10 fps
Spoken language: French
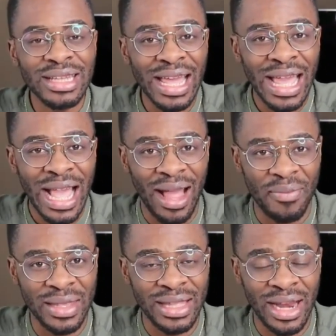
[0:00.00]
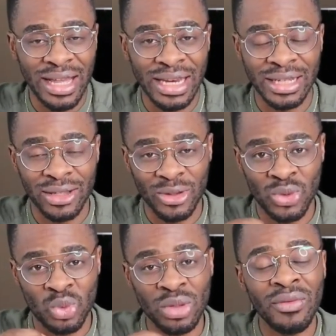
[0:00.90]
il est capital que les gens te
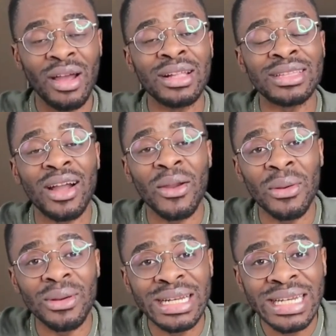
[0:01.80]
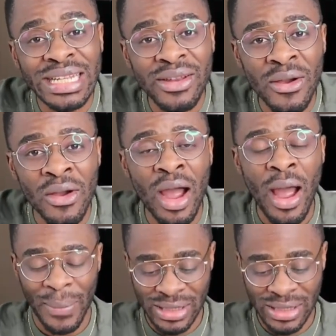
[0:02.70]
suivent en tant que leader.